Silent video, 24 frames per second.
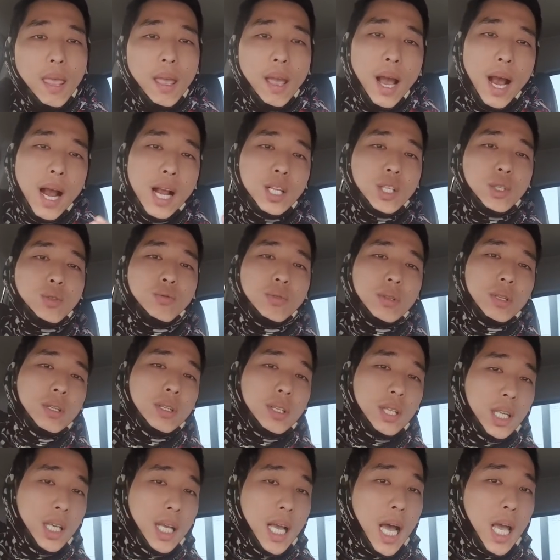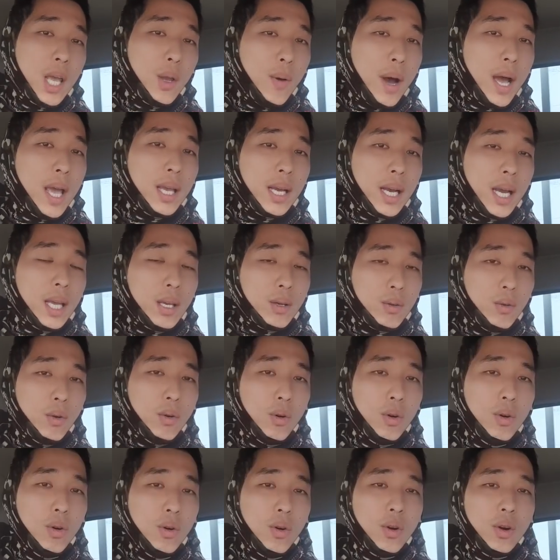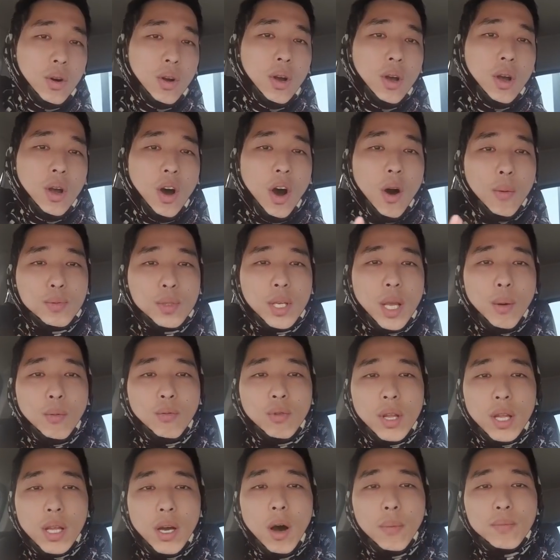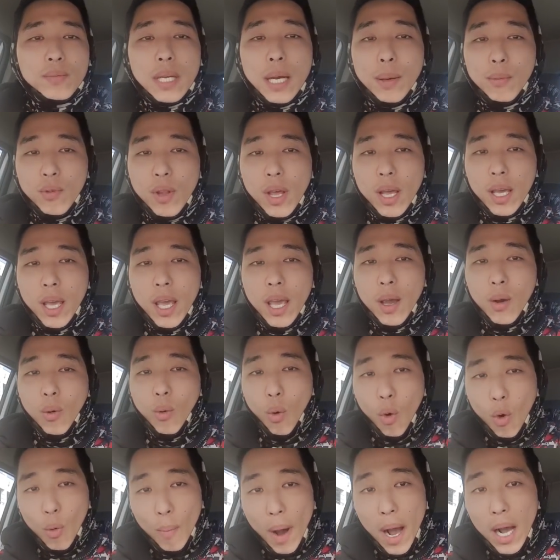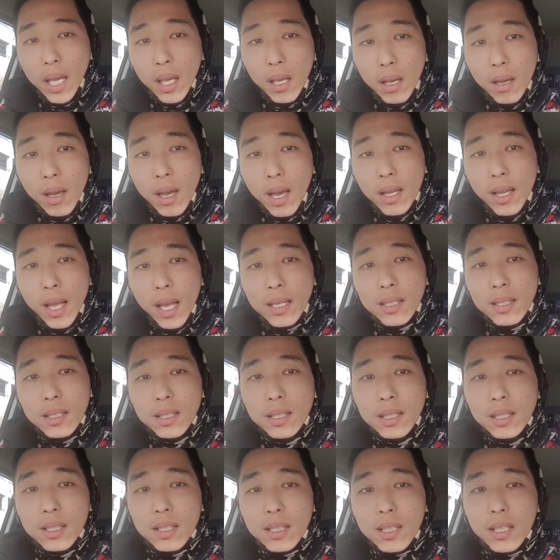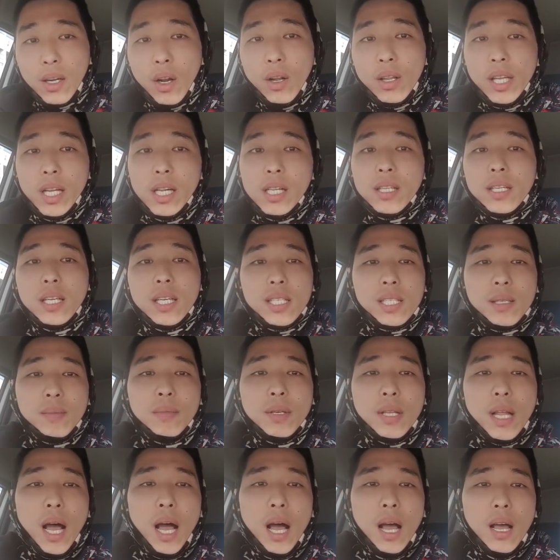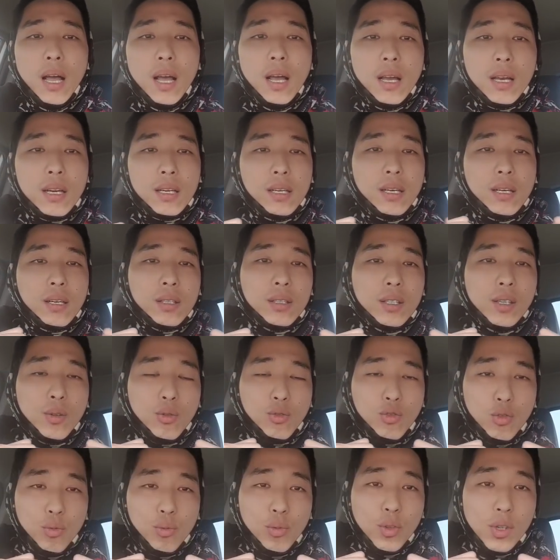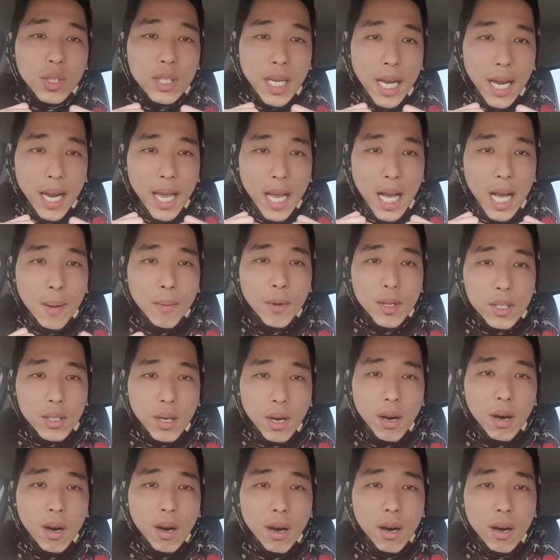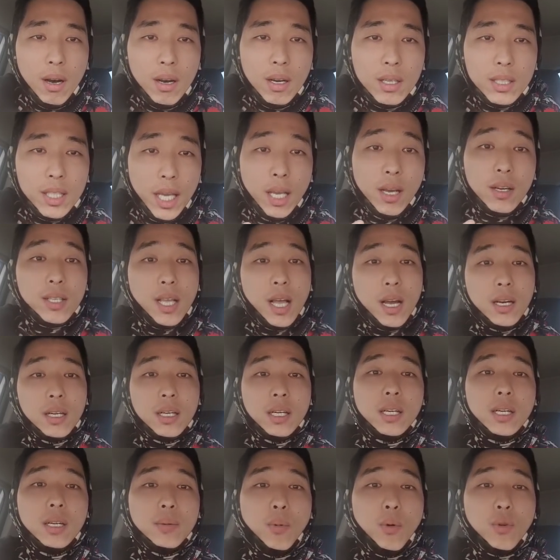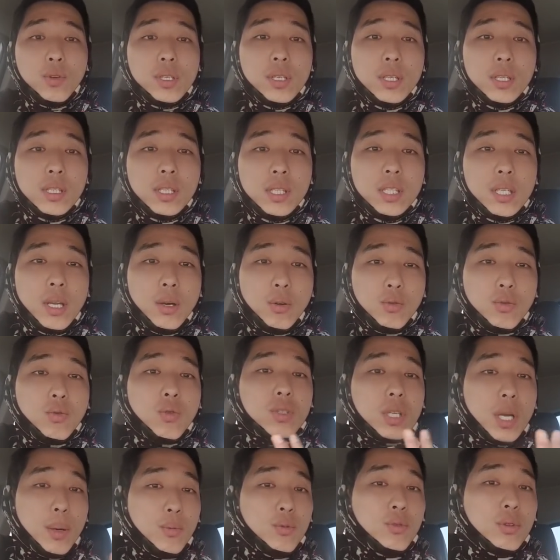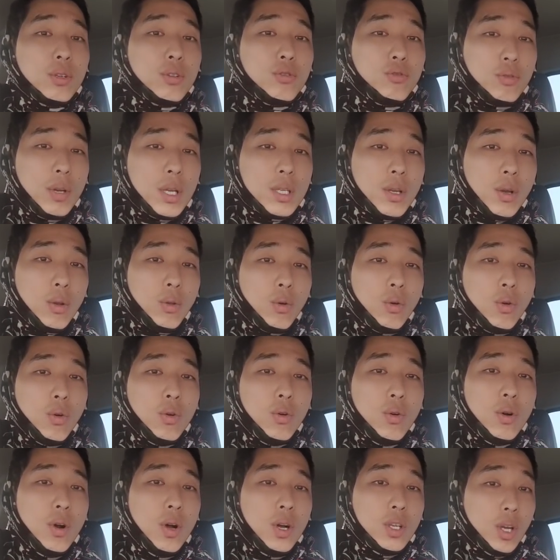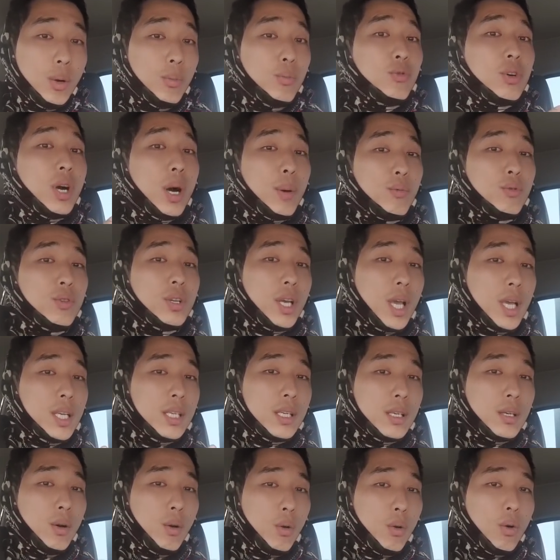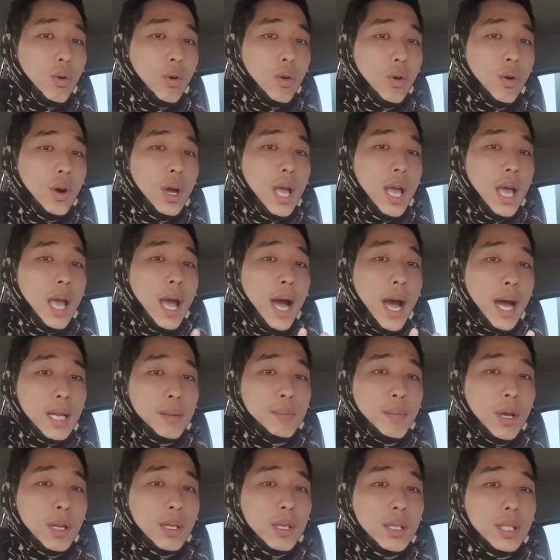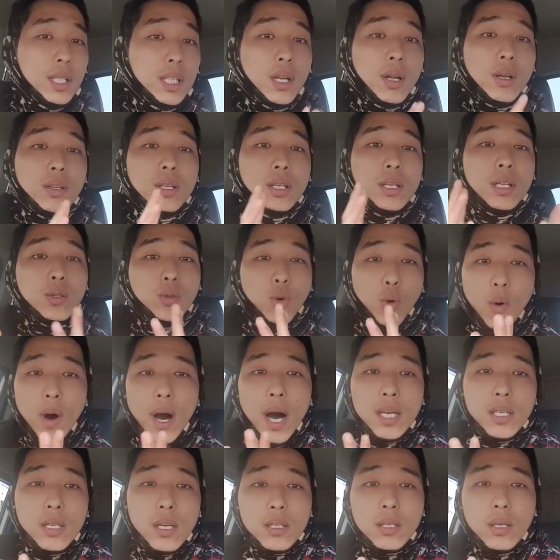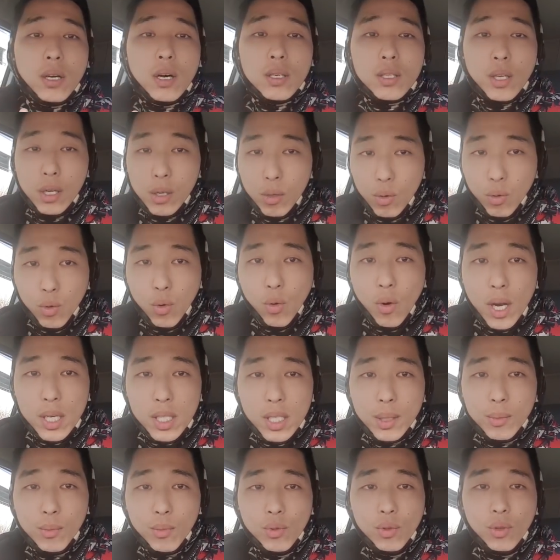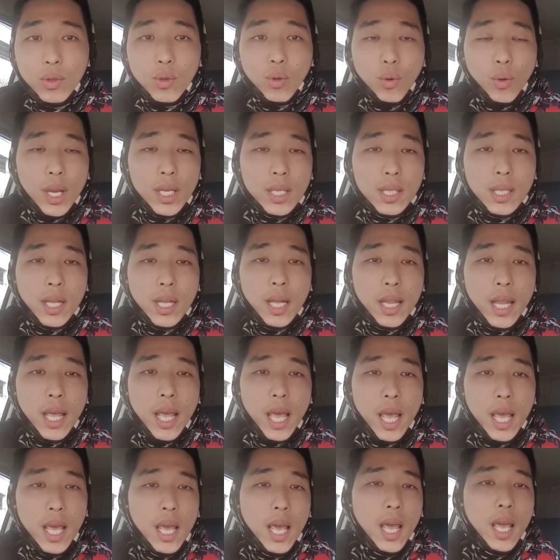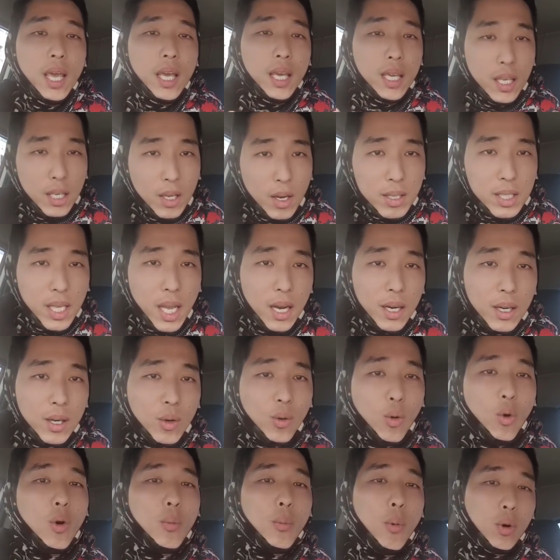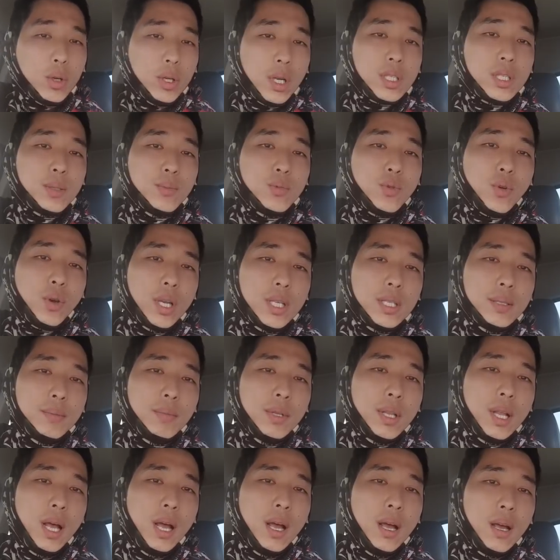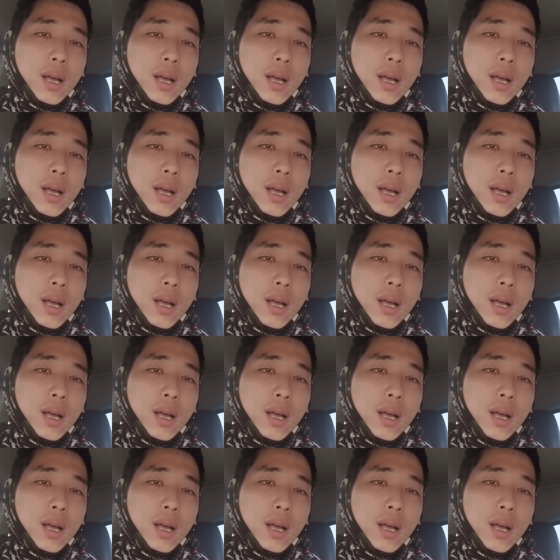할 수 있는 DIY가 있고 업자분, 업자분에게 꼭 맡겨야 되는 그런 일들이 있습니다. 그거를 구분을 잘 해가면서 제 영상을 보시는 이제 구독자분들 중에서도 전문가분이 계실 거고 아니면은 이런 일을 좋아하셔서 저를 구독하시는 분들도 계실 텐데 이 영상을 꼭 보셨으면 좋겠습니다.